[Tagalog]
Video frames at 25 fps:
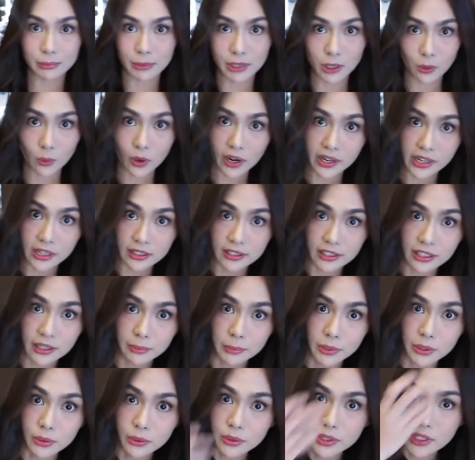Mariwanag na
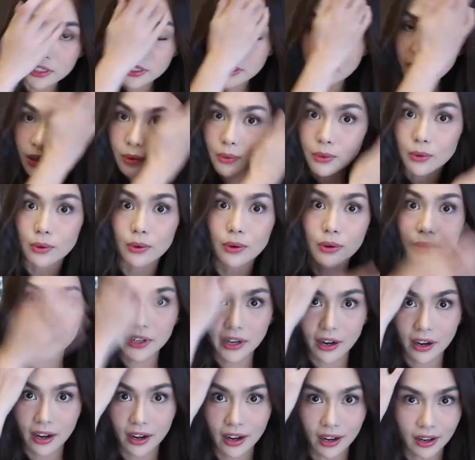naman yung ilaw ko.
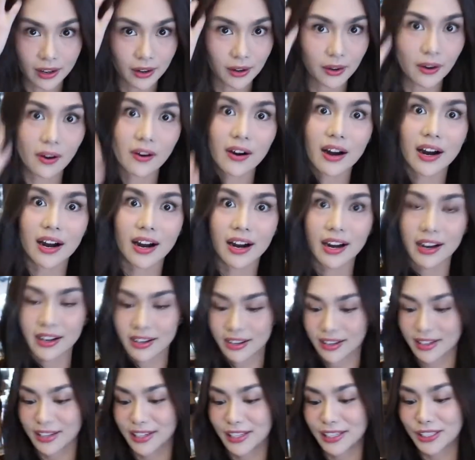Nakakaloka.
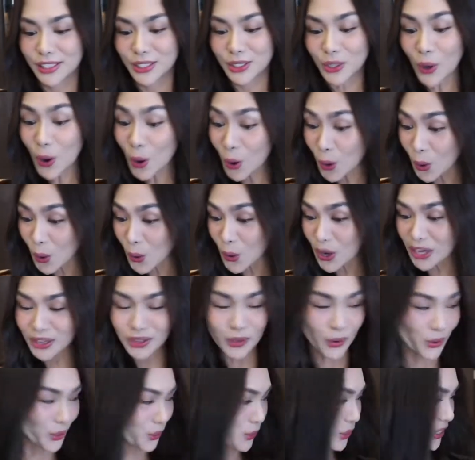So,
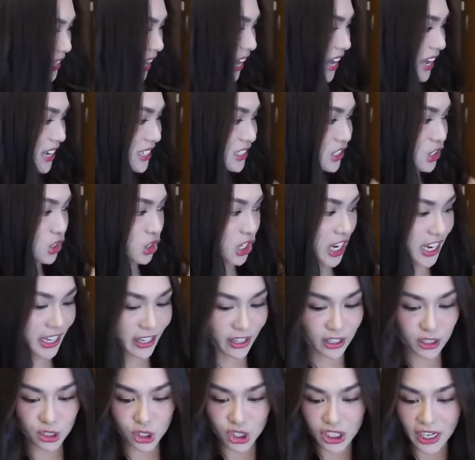ito yung next.
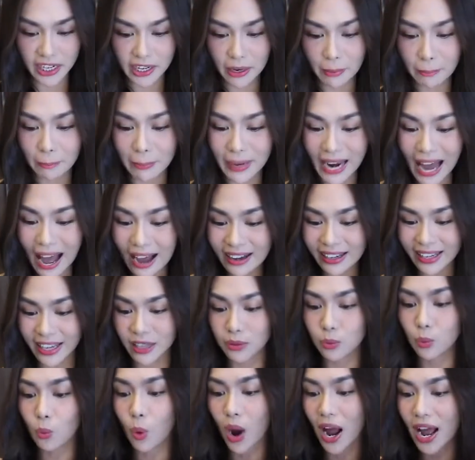Checkered siya na black
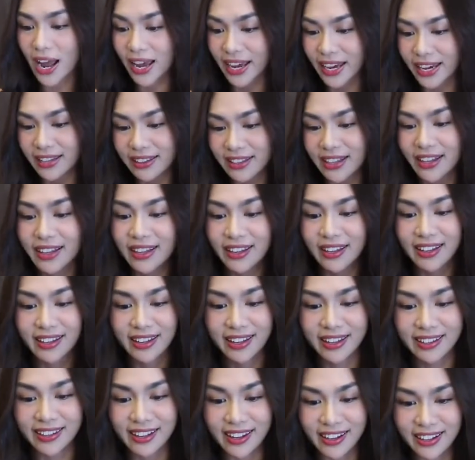and white.
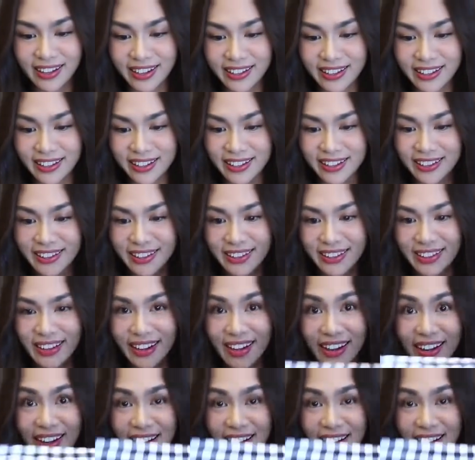Na ang ganda-ganda.